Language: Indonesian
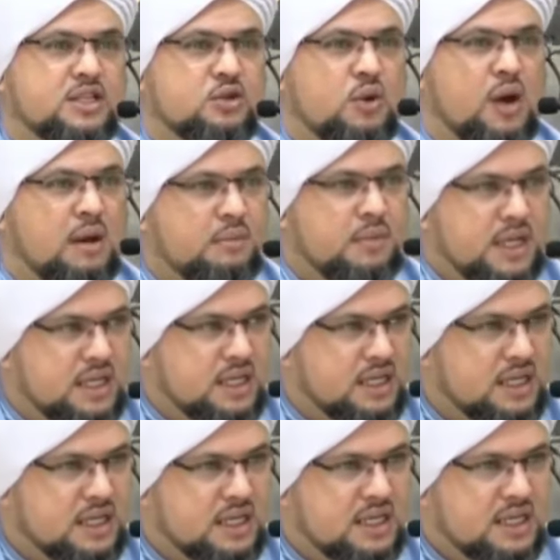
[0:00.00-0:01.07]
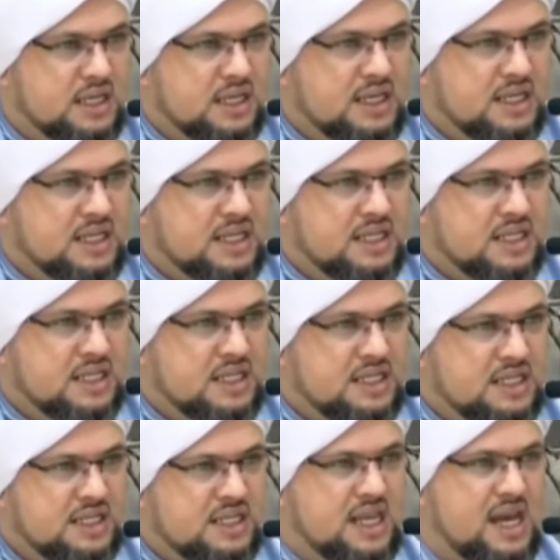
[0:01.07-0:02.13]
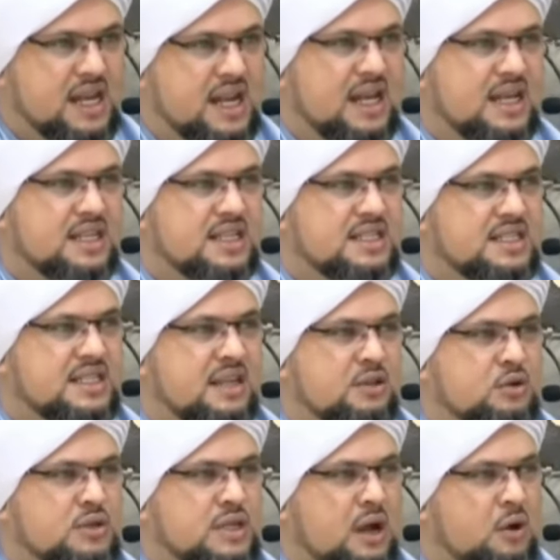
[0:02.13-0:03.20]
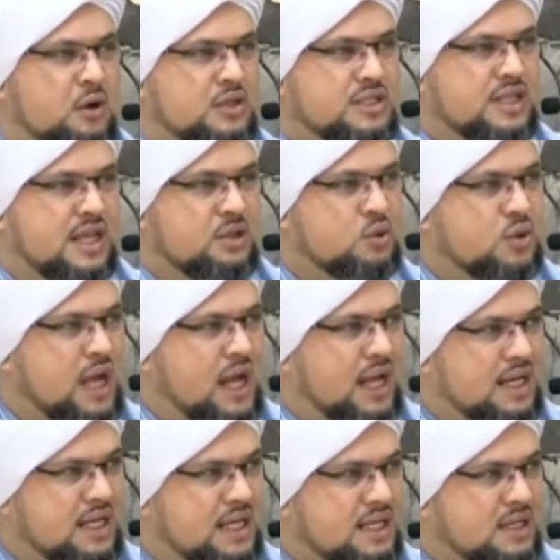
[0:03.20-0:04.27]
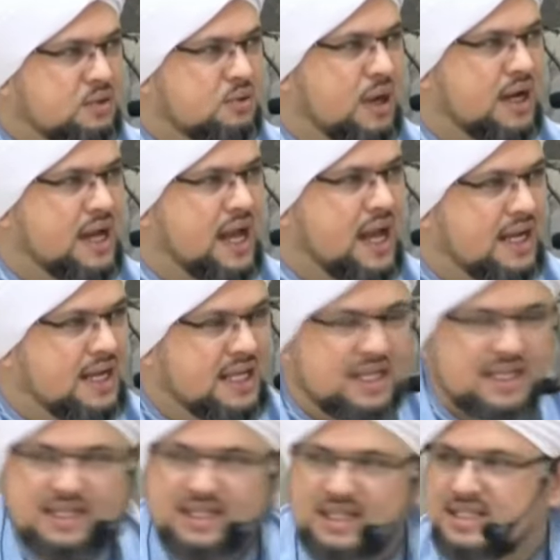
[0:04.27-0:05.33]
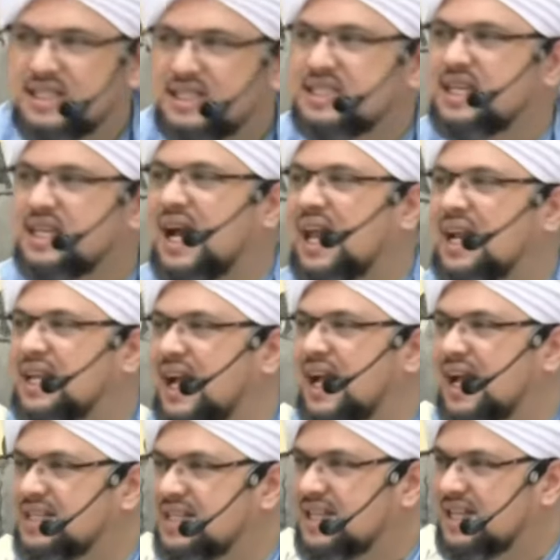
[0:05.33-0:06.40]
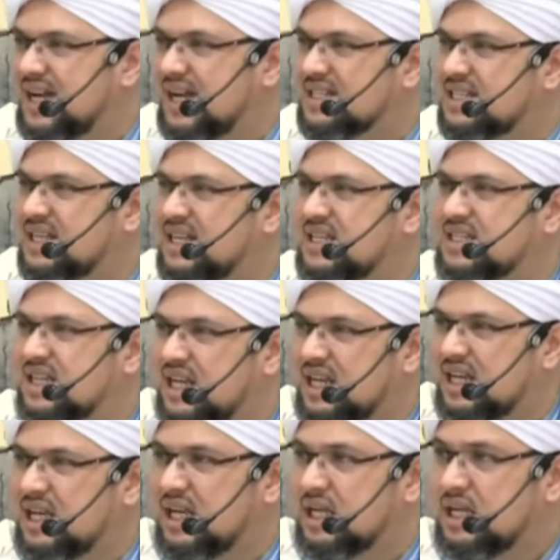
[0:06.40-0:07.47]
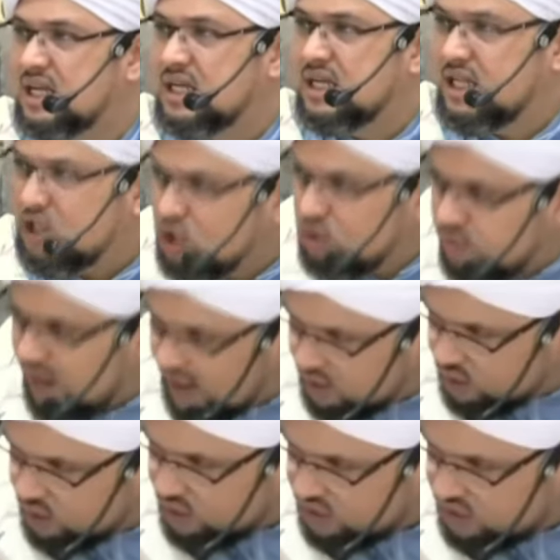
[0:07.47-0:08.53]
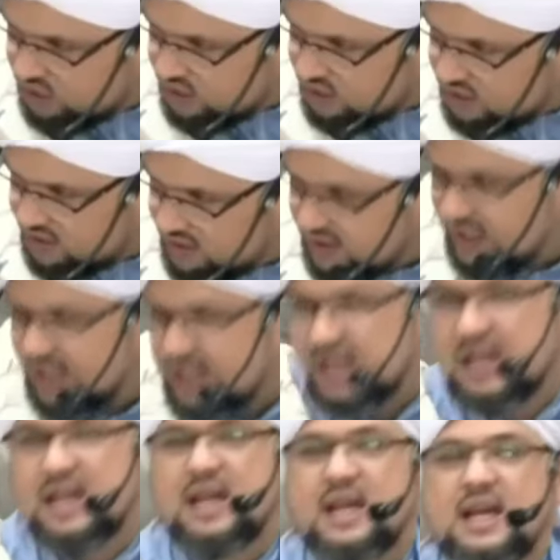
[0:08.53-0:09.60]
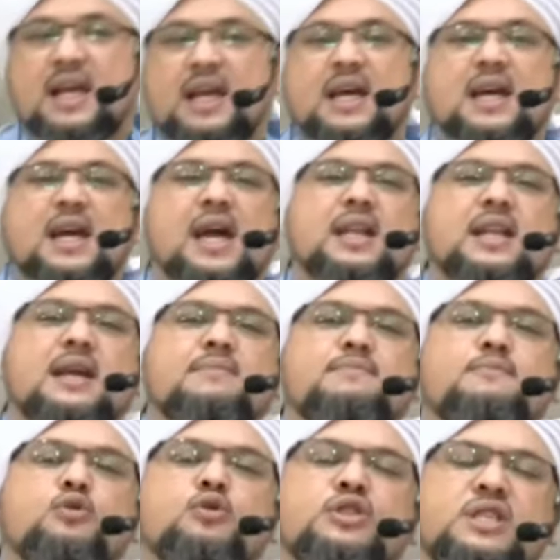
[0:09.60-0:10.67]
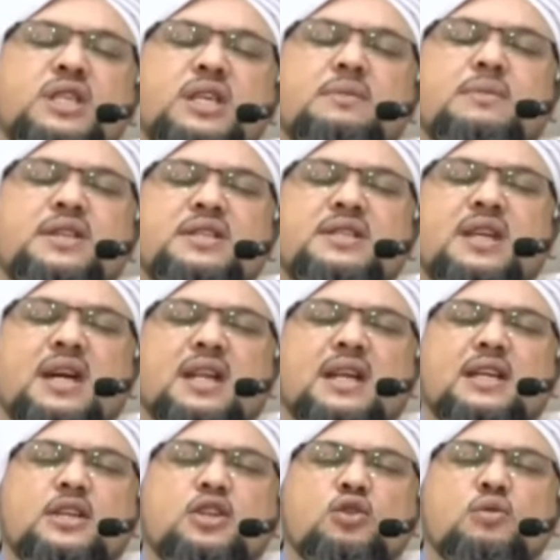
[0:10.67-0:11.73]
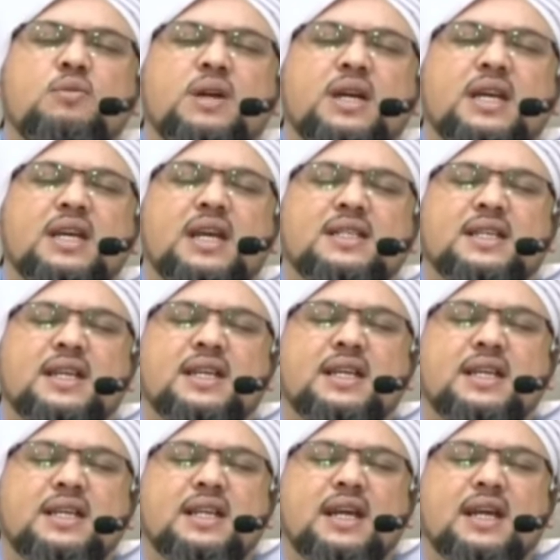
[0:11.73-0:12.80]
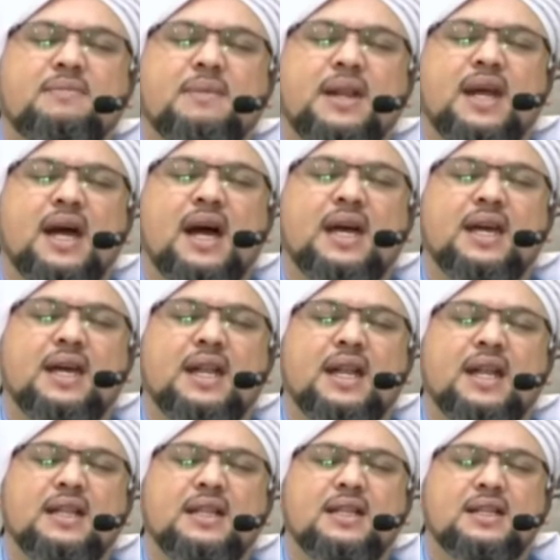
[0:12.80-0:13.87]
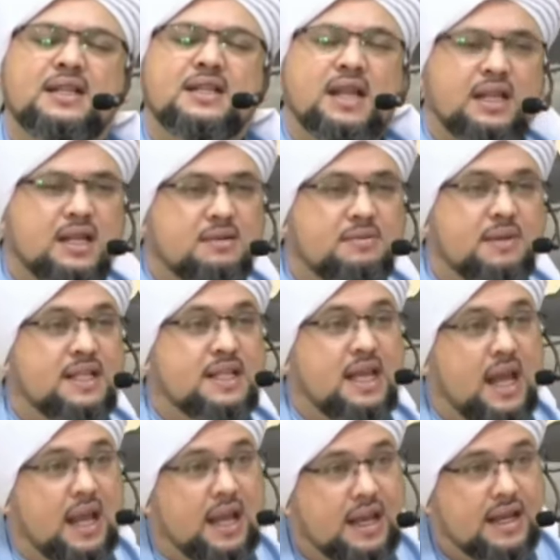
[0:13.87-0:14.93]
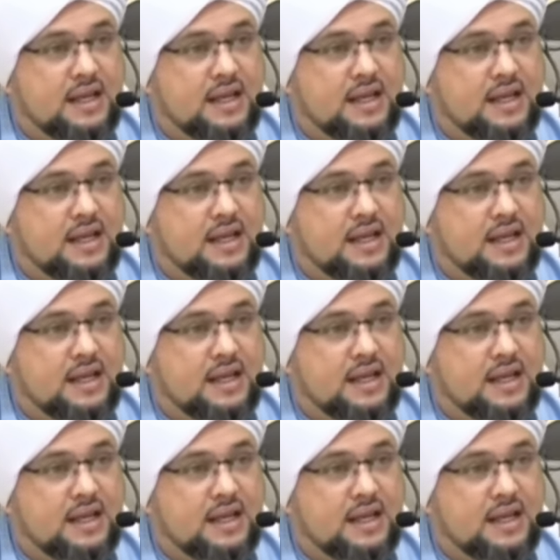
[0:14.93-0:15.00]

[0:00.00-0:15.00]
suami, ziarah satu tahun satu kali, dua kali, sesekali aja enggak sering-sering, itu bagus. Karena fungsi berziarah itu mengingatkan kita kepada akhirat dan kematian